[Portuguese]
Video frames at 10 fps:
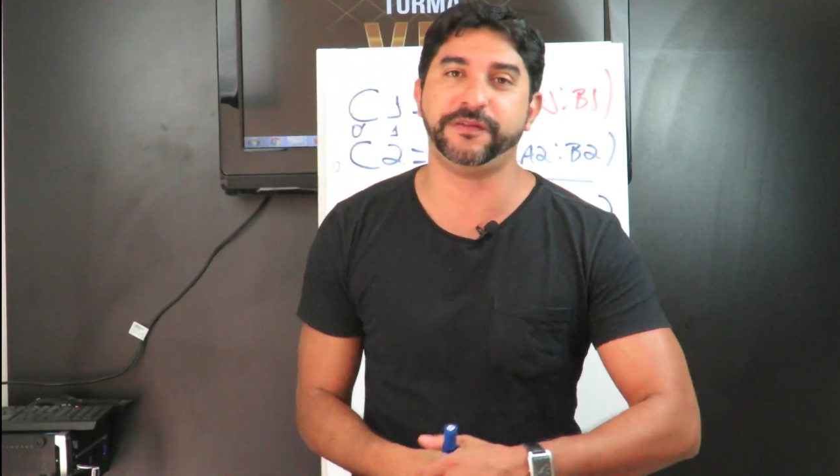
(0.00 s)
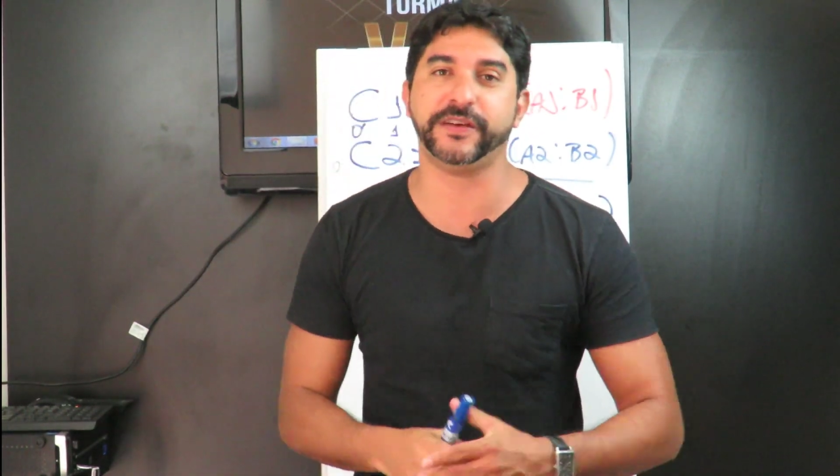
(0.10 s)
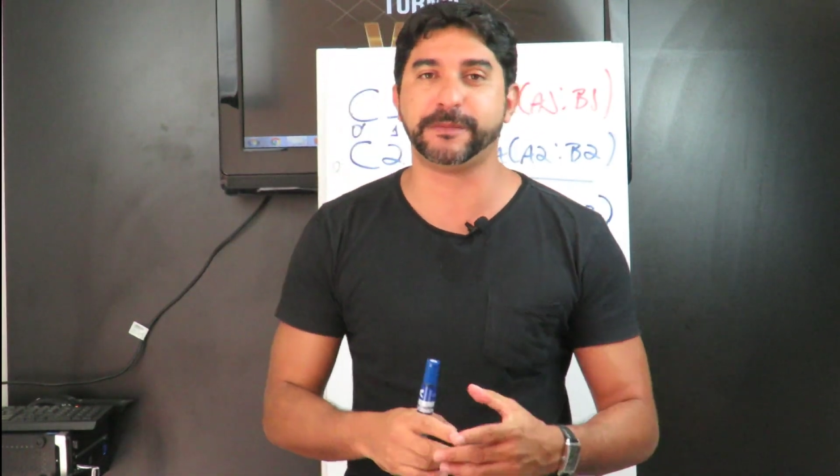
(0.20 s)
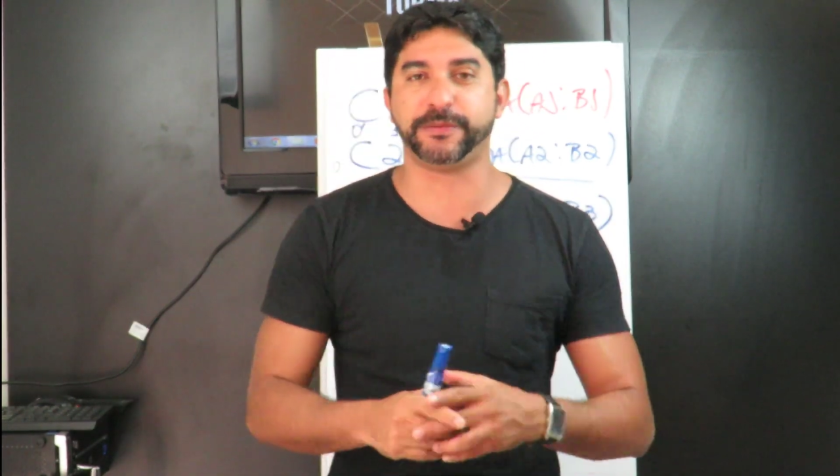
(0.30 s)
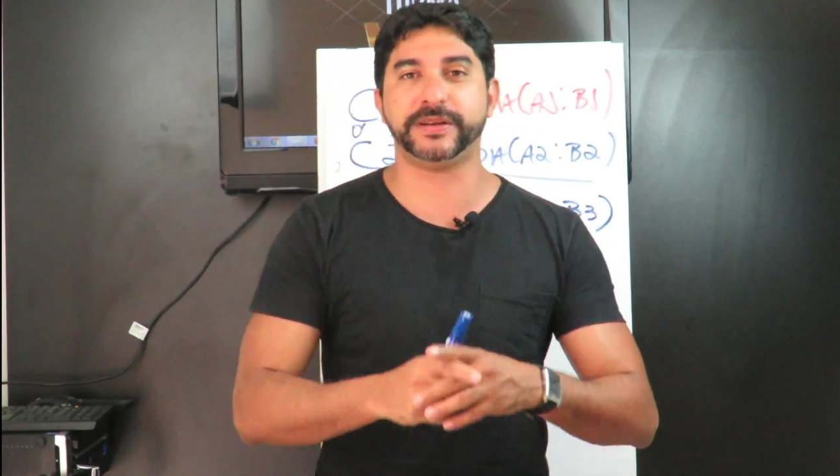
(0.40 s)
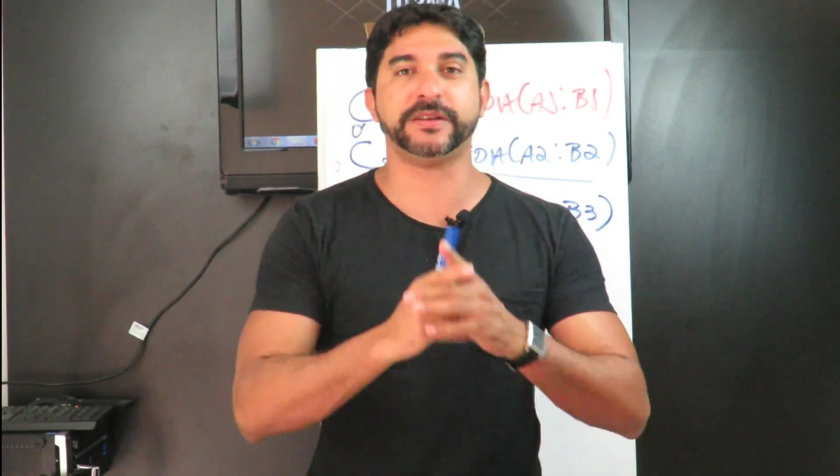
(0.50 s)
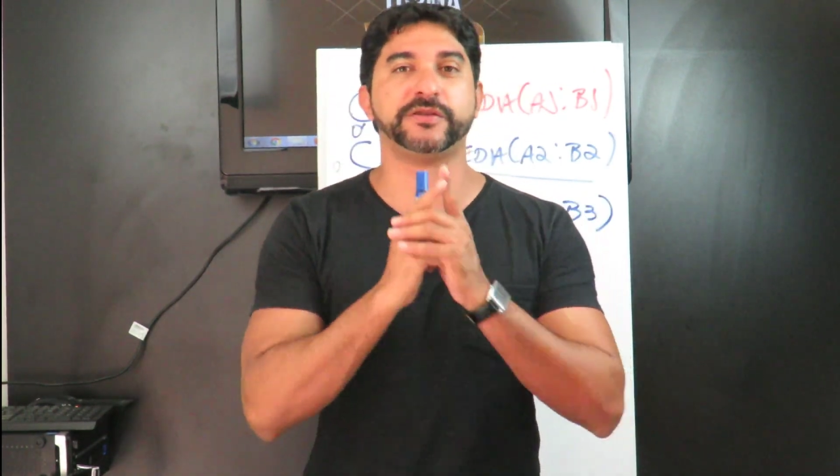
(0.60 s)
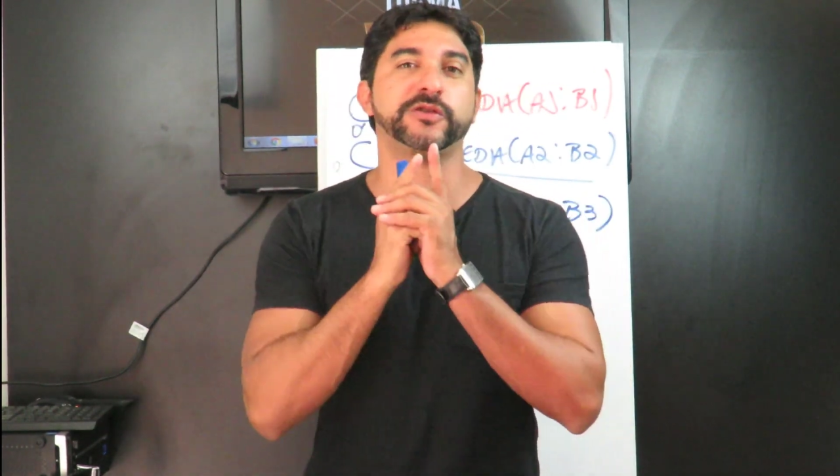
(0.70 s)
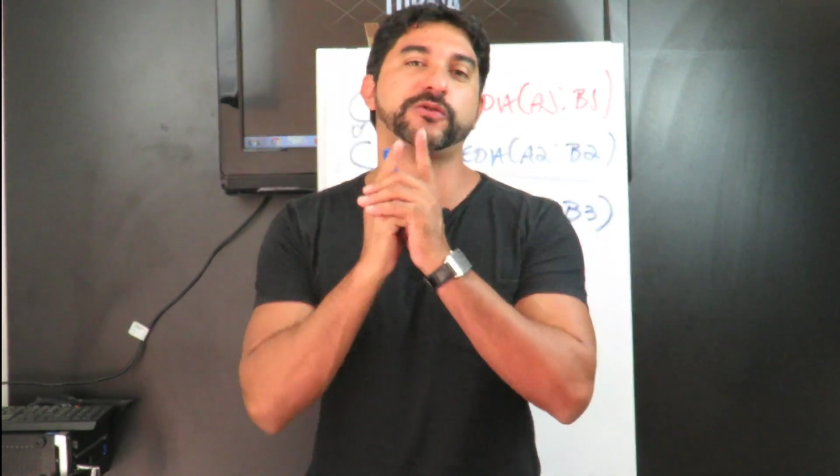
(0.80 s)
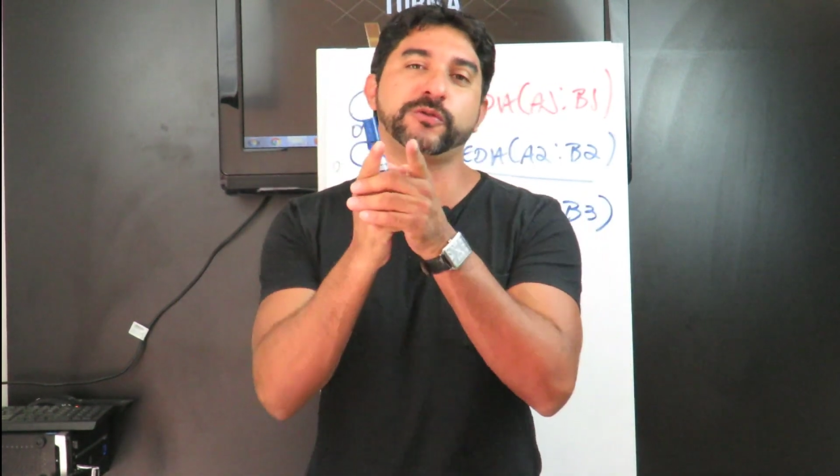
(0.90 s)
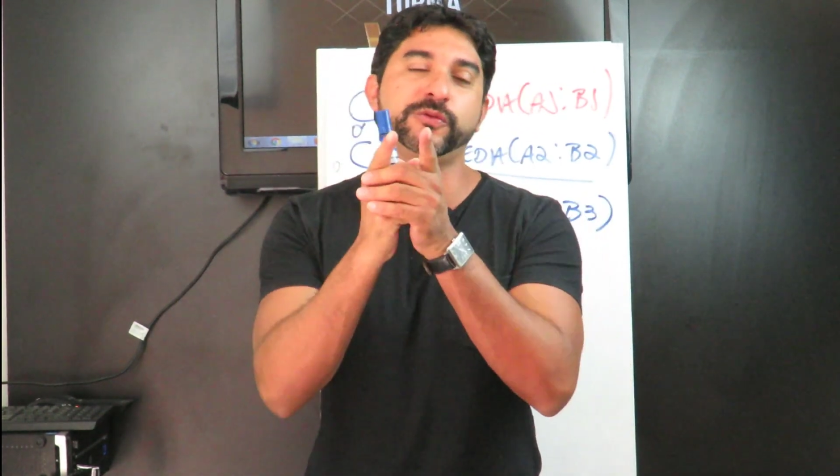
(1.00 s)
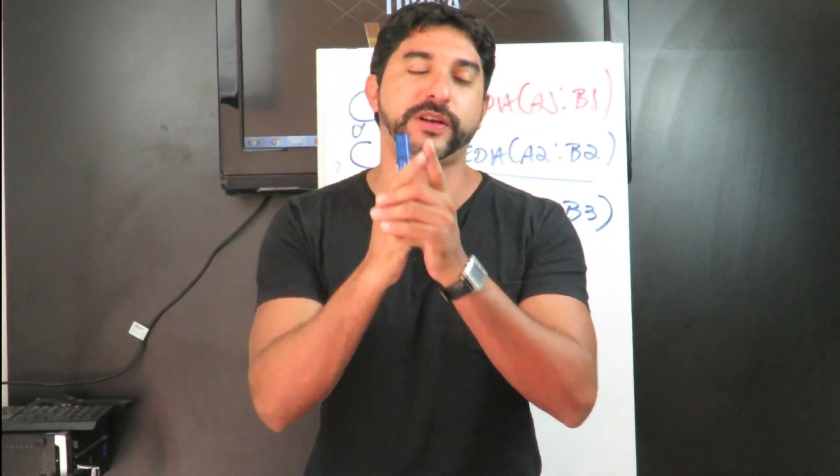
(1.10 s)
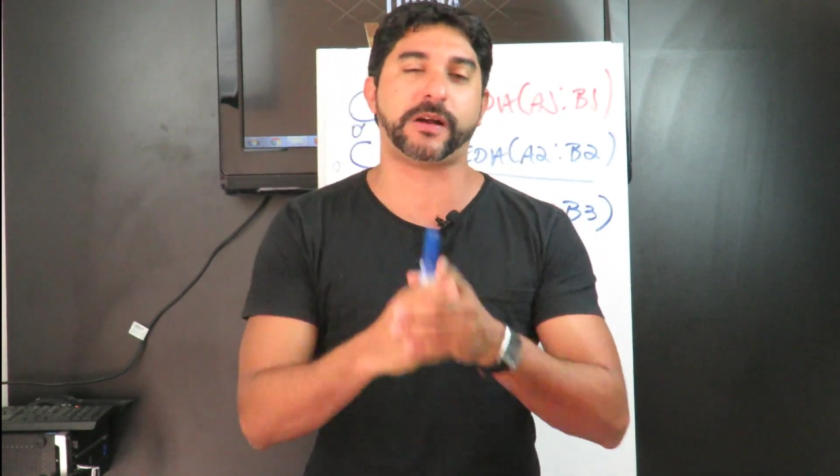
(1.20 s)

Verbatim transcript: E fique por dentro de tudo o